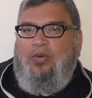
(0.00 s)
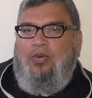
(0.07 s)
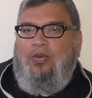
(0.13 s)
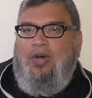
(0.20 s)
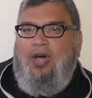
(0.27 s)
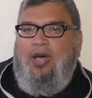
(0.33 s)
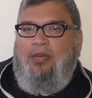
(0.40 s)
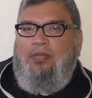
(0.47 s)

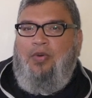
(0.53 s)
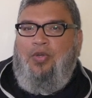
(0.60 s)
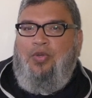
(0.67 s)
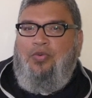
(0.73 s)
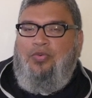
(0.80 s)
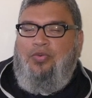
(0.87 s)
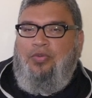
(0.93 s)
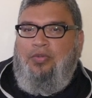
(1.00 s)

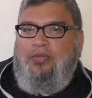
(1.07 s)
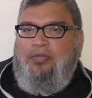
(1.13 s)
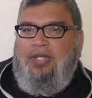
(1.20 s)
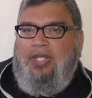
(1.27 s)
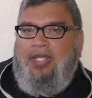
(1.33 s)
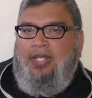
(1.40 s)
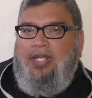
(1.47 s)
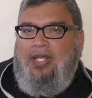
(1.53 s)
ومعروف من
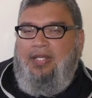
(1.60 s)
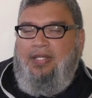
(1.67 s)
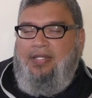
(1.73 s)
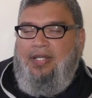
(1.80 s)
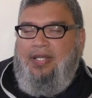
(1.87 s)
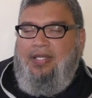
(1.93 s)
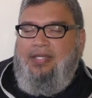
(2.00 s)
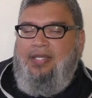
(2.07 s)
خلال
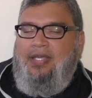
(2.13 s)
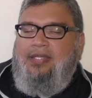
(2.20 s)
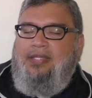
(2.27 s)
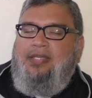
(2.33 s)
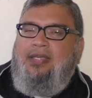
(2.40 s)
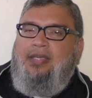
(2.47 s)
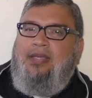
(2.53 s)
دراسات